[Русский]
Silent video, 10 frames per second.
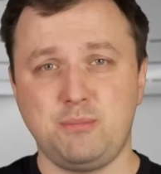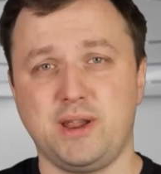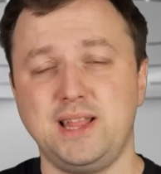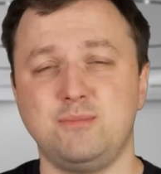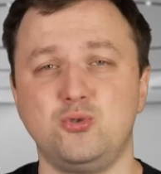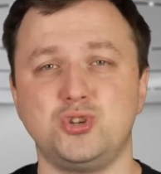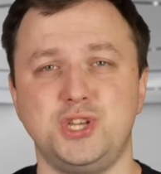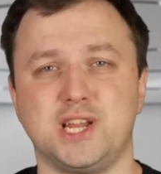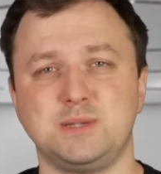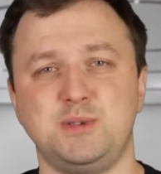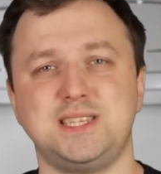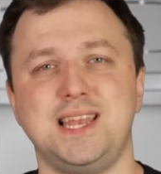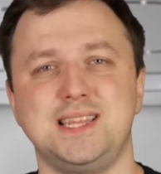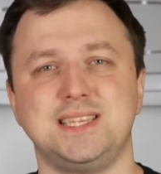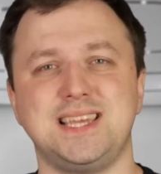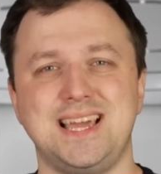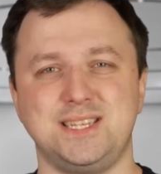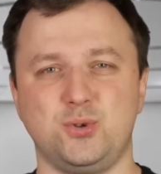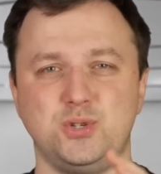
и про это мы уже не раз писали на сайте.